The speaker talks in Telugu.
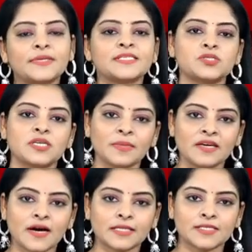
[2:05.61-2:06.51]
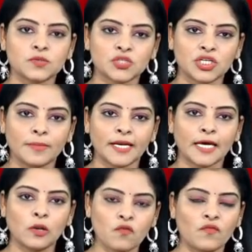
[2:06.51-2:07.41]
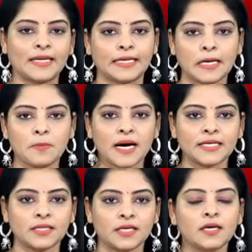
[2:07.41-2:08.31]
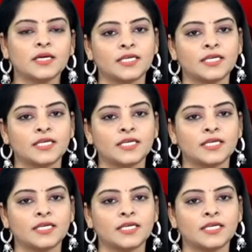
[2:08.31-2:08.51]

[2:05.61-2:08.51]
ప్రస్తుతం ఈ వార్త సోషల్ మీడియాలో వైరల్గా మారింది